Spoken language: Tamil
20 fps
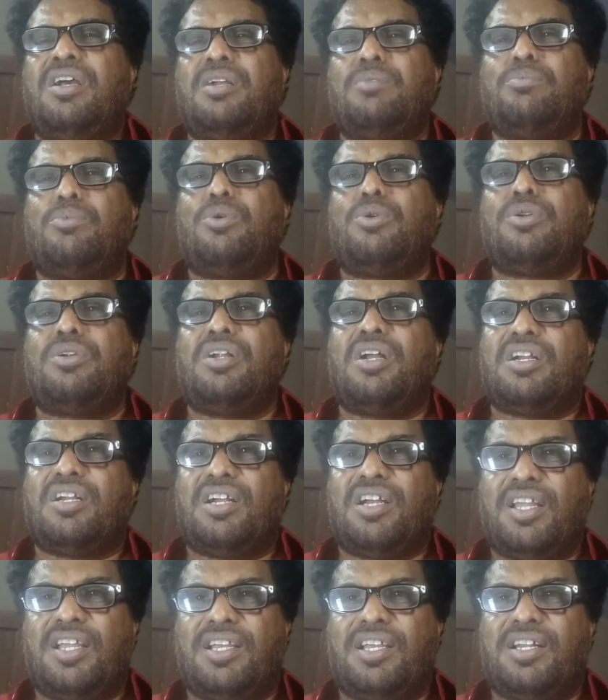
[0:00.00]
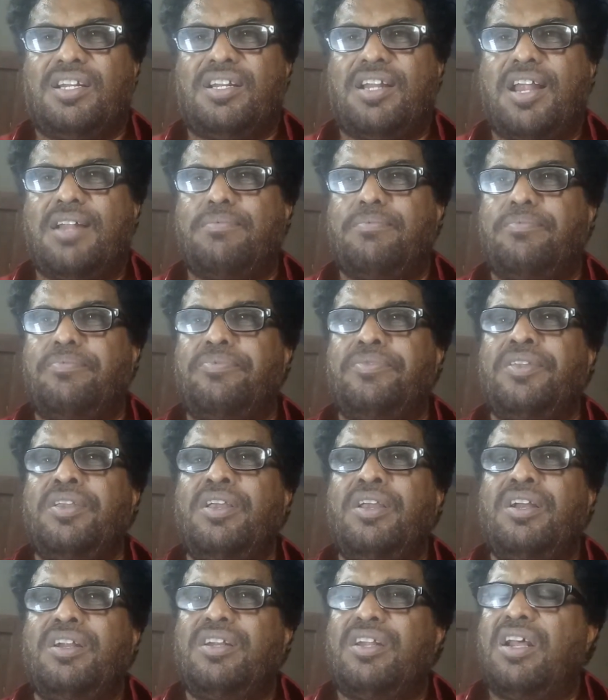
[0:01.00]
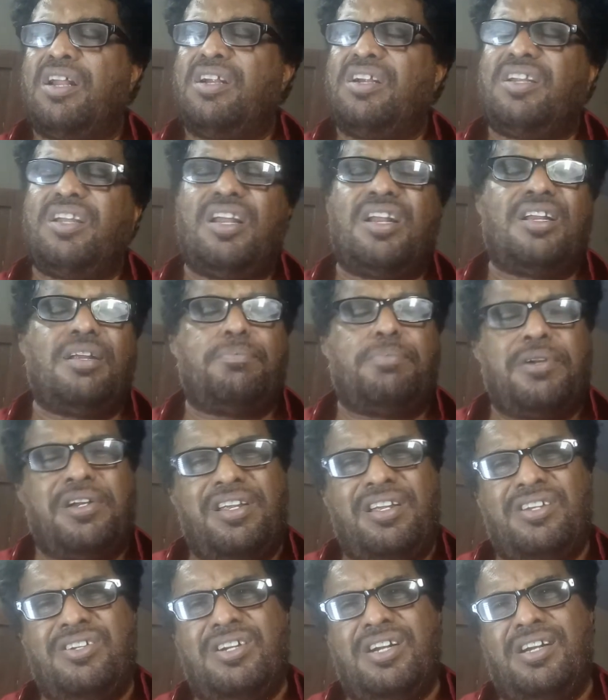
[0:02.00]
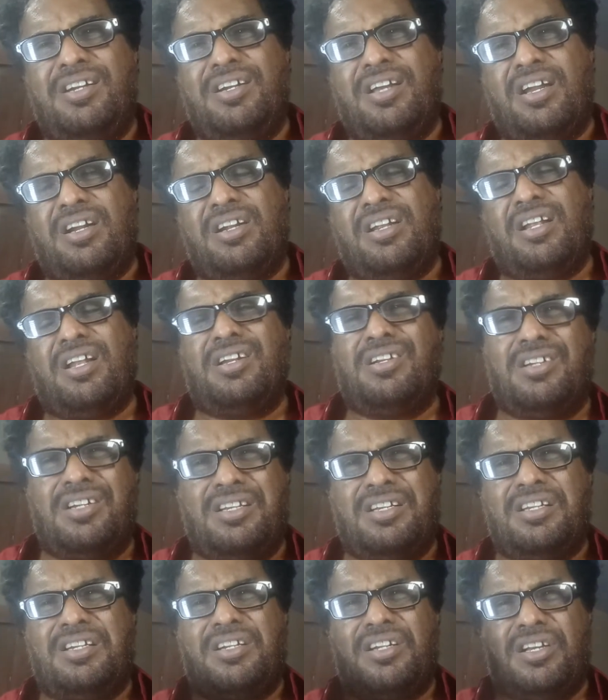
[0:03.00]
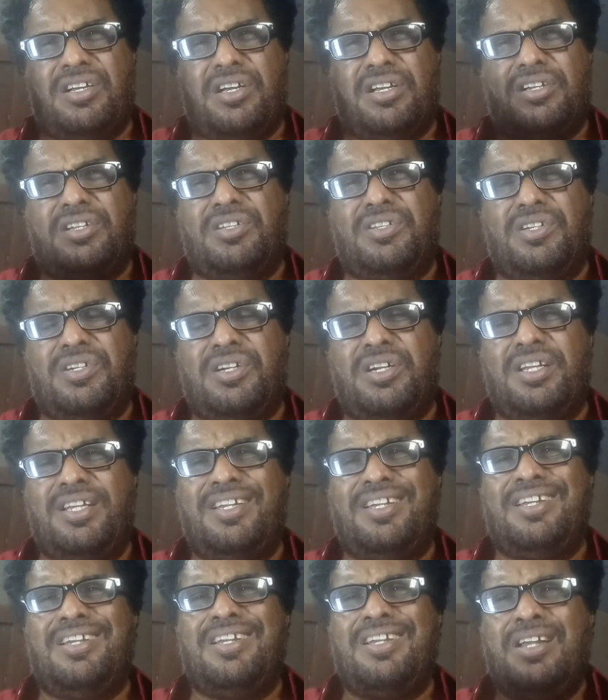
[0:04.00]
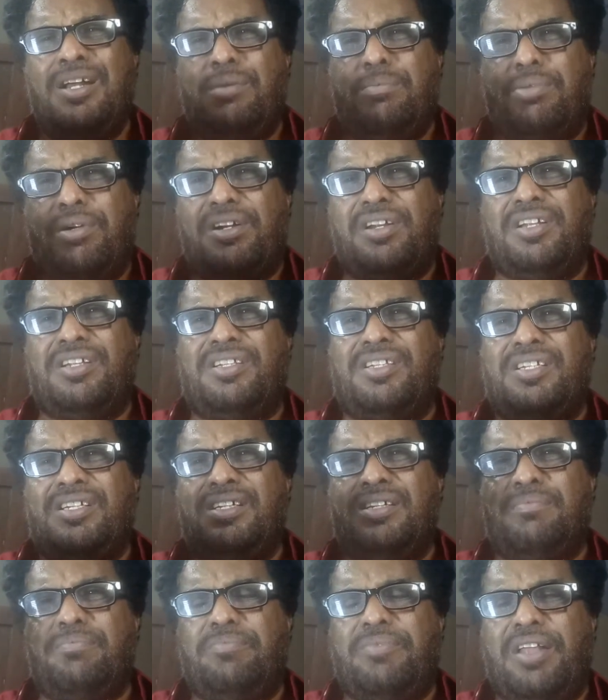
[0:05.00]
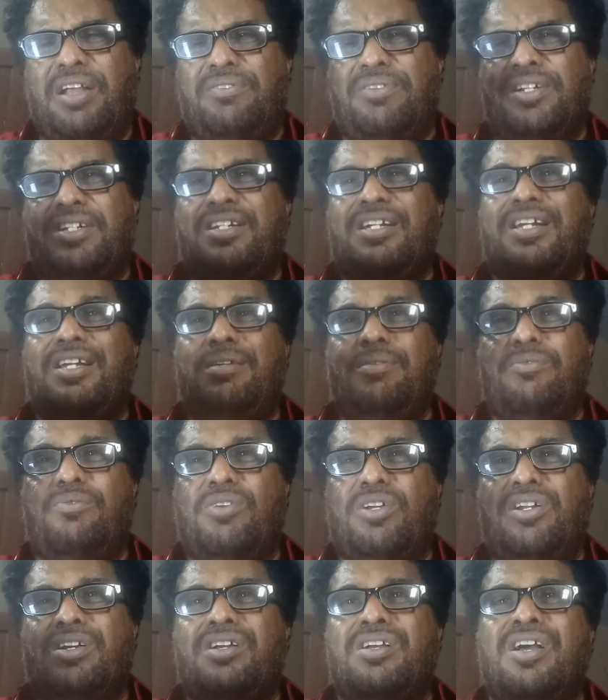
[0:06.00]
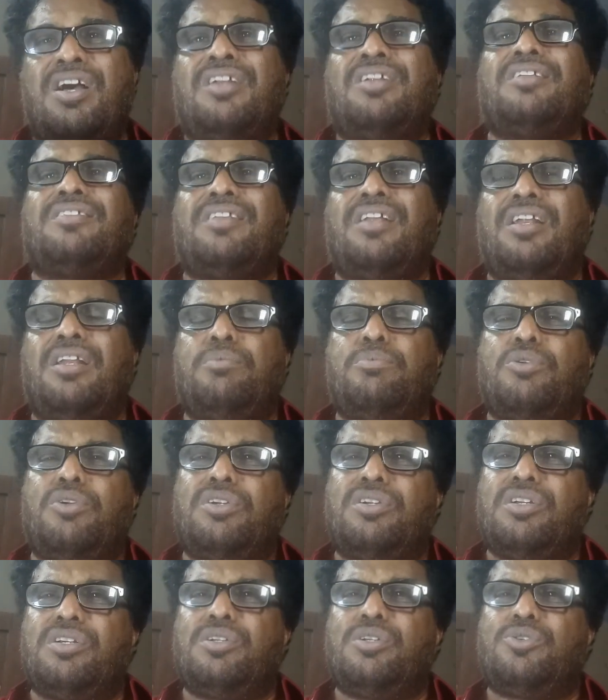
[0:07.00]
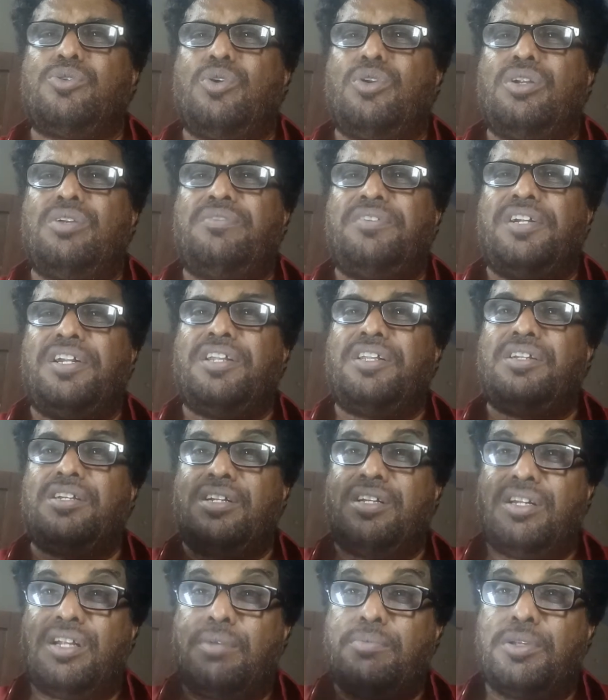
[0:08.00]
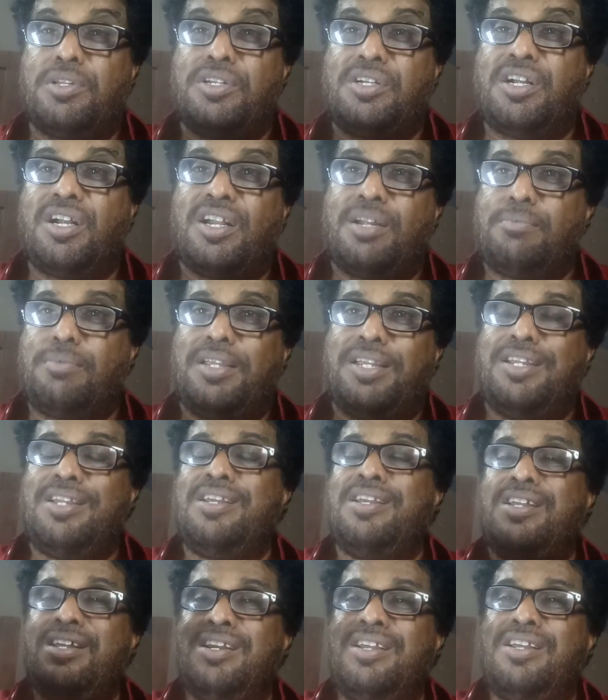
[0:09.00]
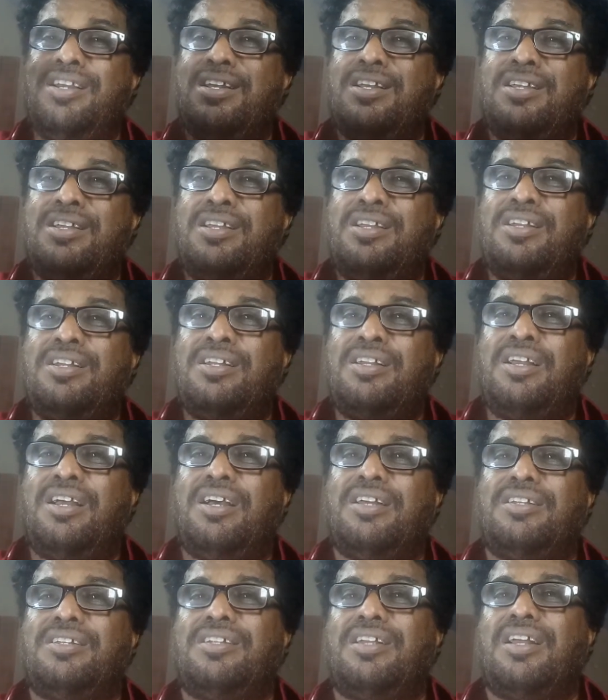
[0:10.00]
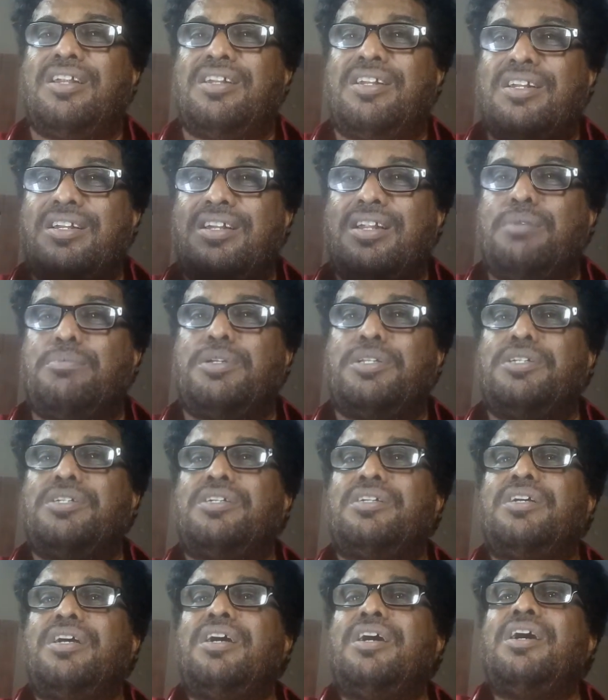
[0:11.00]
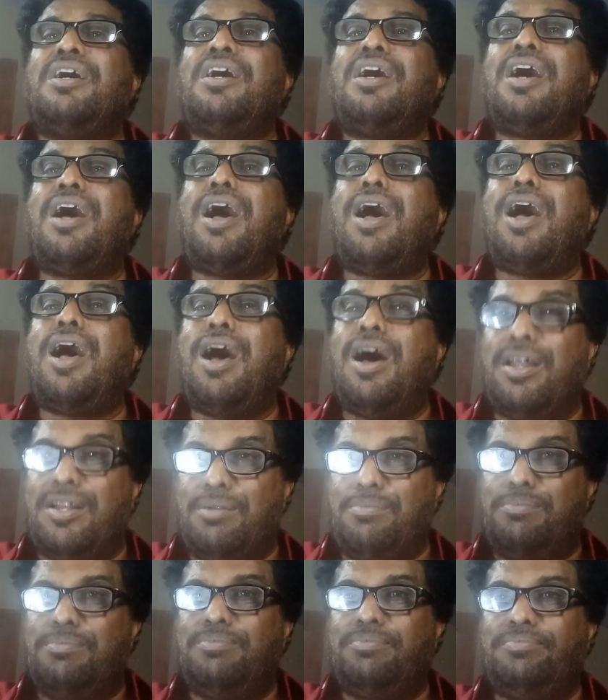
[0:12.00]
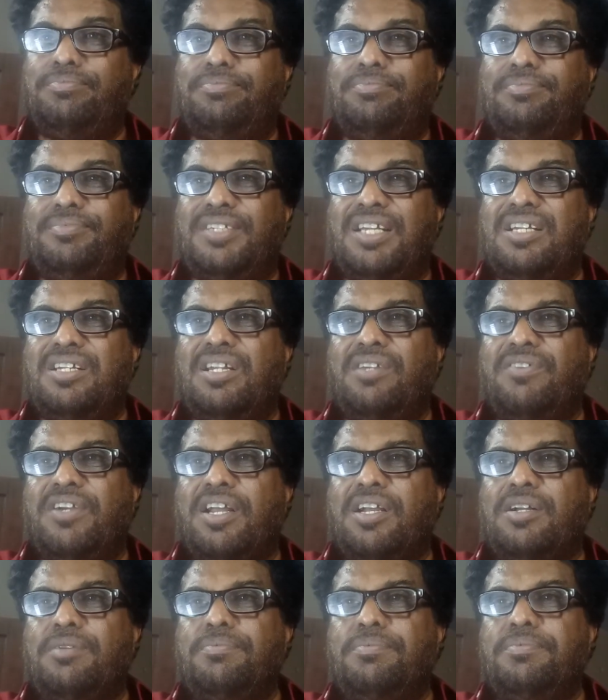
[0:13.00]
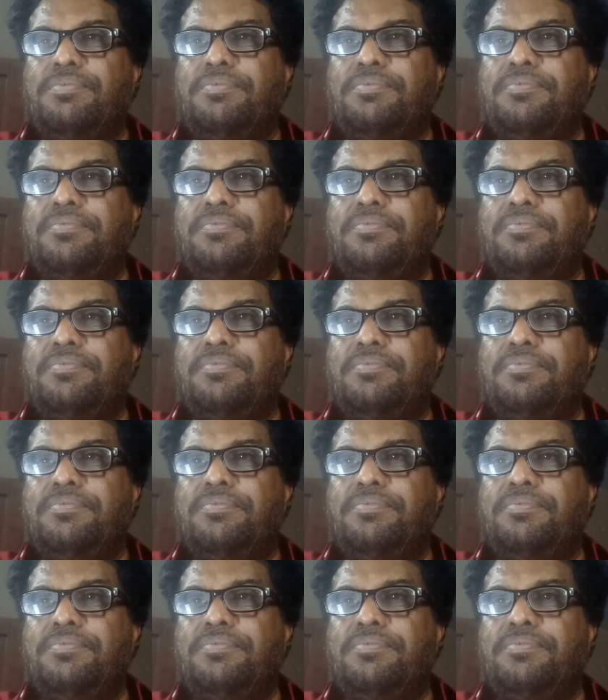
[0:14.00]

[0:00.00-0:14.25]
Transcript: அன்போடு நான் அழைக்கின்றேன் நாளடியாரை படியுங்கள் நாளடியால் இருக்கின்ற கருத்துக்களை படித்து அவற்றை வருங்கால தலைமுறையினருக்கு சொல்ல வேண்டியது நமது கடமை அதுதான் நமது அறம் நன்றி வணக்கம்